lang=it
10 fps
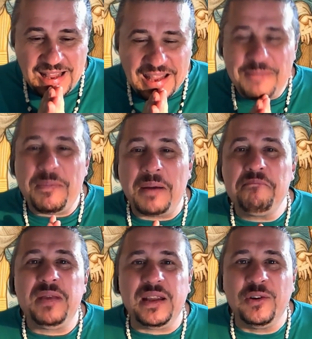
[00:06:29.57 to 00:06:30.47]
il
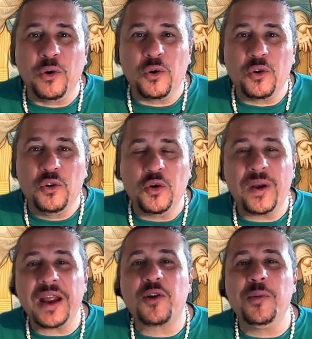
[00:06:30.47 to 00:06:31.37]
bambino
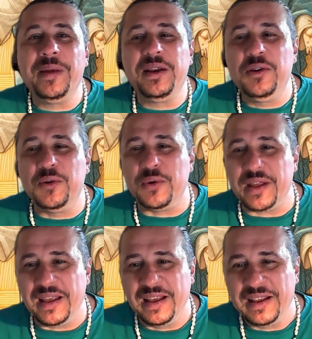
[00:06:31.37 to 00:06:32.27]
non è come
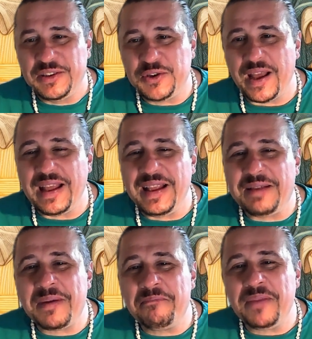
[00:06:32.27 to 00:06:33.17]
noi, cioè
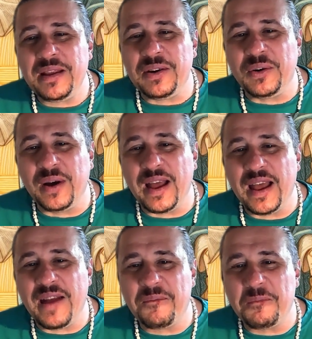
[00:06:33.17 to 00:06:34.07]
il bambino
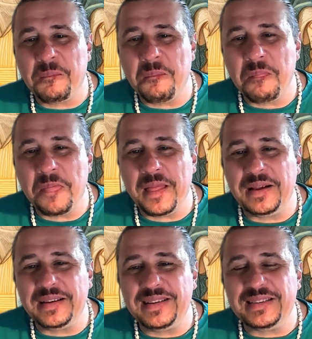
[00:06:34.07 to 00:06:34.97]
è mh,
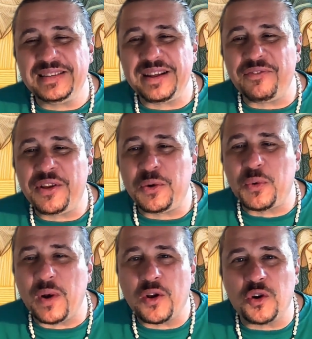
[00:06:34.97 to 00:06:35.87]
davvero
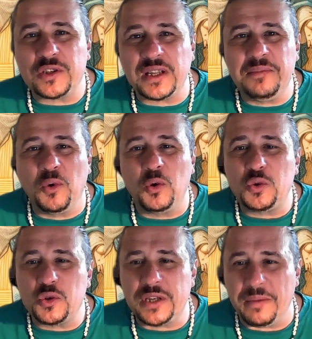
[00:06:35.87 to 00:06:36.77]
qualcosa di
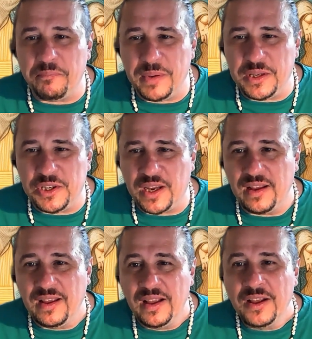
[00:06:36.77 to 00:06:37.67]
molto semplice,
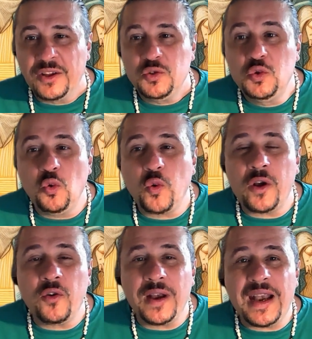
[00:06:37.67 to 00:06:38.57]
Dunque
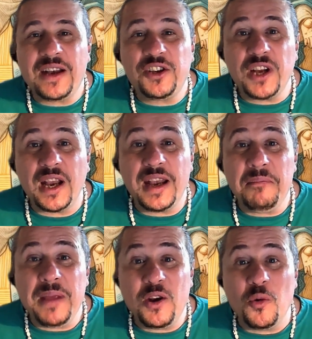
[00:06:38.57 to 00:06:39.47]
non c'è
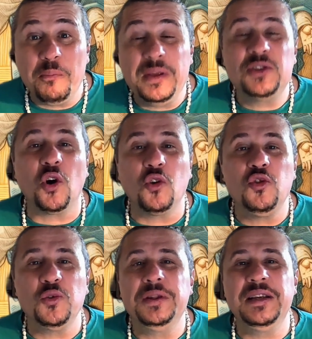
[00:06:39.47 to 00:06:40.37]
nemmeno
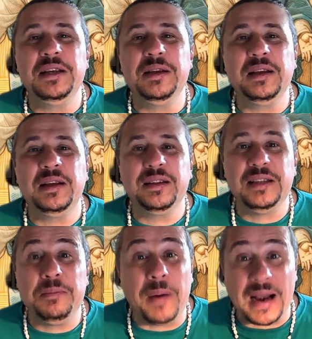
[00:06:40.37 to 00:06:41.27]
bisogno di,
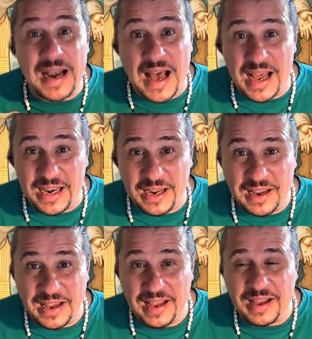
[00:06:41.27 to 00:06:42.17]
di parlare,
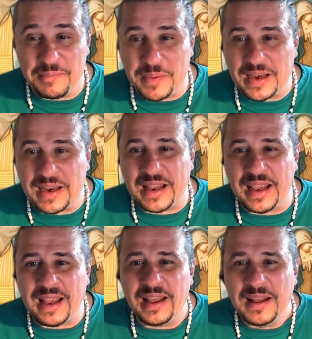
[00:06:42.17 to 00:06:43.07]
eh,
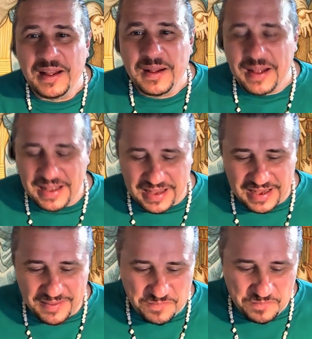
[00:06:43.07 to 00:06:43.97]
perché
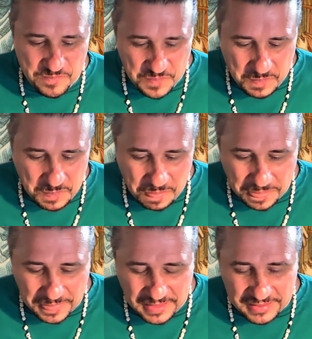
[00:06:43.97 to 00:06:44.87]
eh, mh, mm,